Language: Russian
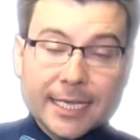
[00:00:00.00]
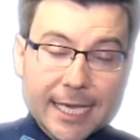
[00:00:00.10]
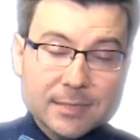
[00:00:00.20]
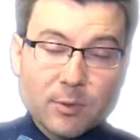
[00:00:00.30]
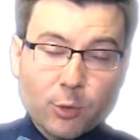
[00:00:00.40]

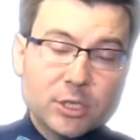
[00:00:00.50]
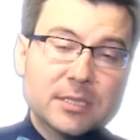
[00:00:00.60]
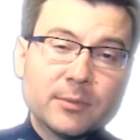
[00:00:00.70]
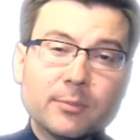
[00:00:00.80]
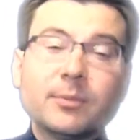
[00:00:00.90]
Этими
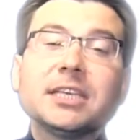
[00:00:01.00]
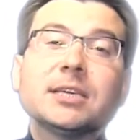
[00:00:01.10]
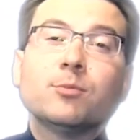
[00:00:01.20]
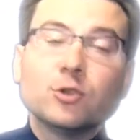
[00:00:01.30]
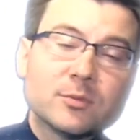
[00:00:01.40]
поисками мы
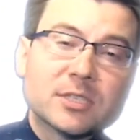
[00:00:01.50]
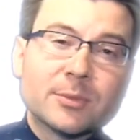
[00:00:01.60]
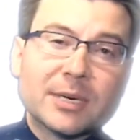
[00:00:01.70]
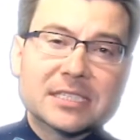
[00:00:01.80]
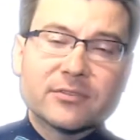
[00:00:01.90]
и будем
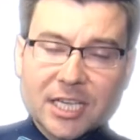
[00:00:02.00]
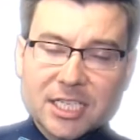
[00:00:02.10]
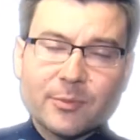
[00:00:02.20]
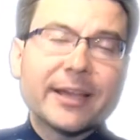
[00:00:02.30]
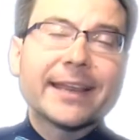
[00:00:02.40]
заниматься в
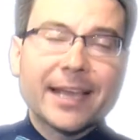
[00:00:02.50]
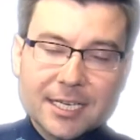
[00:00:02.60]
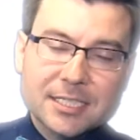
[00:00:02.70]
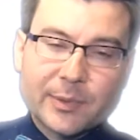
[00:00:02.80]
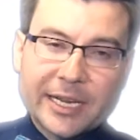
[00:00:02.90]
нашем
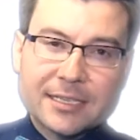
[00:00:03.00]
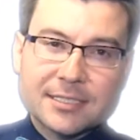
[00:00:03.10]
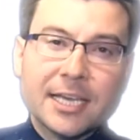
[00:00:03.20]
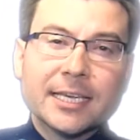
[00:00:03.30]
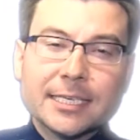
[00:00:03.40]
реалити-проекте